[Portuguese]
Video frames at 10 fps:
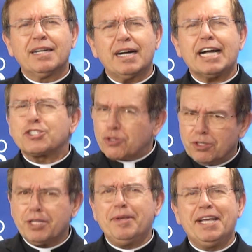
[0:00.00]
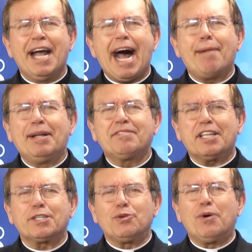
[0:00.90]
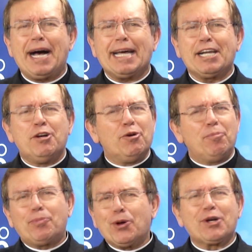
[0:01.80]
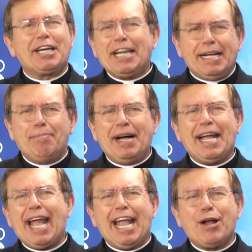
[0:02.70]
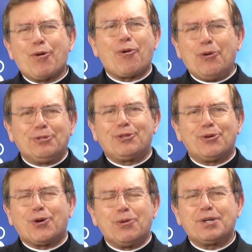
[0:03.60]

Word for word: Ajude-me a manter no ar o programa Encontro com